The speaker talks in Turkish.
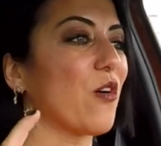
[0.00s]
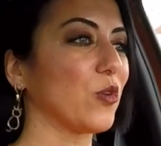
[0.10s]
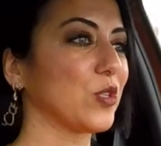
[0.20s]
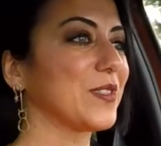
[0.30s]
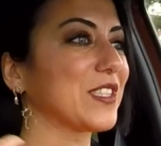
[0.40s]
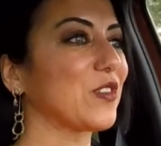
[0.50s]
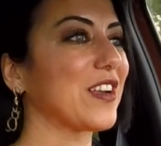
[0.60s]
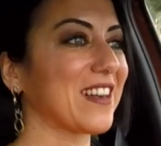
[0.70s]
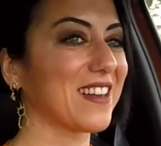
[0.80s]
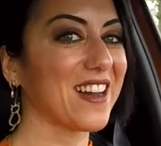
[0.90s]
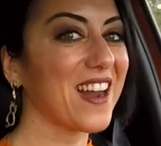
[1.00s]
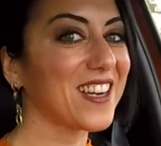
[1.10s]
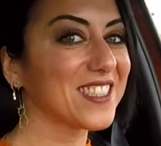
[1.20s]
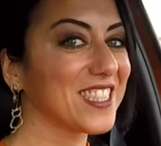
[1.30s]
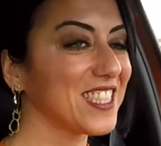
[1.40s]
otomatik olarak
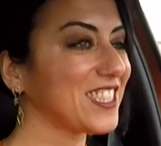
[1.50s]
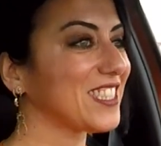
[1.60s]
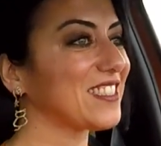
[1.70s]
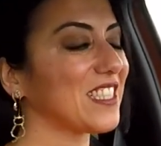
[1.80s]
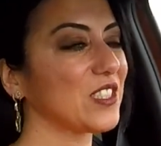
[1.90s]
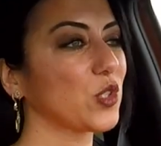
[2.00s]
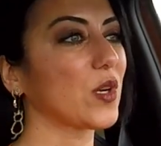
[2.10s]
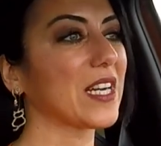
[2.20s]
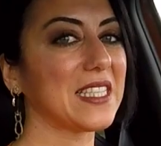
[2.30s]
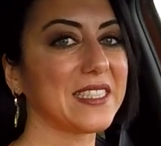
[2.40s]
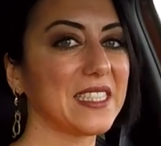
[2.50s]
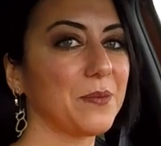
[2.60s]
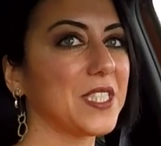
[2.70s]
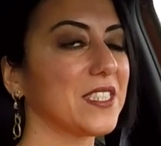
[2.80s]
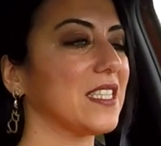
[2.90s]
karardığı için de çok kaliteli
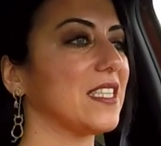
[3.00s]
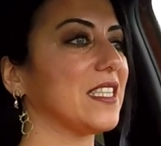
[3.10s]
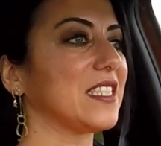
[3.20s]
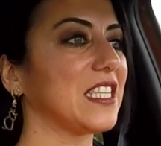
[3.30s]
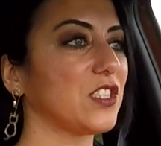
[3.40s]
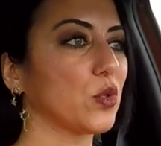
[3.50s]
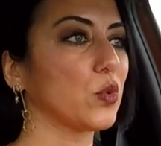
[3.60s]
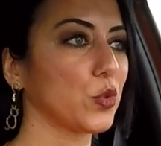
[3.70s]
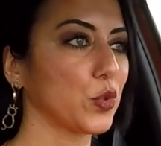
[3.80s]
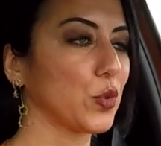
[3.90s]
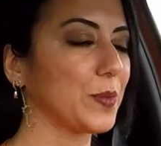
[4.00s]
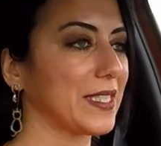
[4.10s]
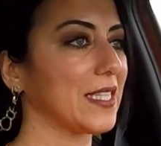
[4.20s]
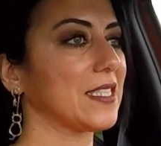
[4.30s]
bir e, gece görüşü bize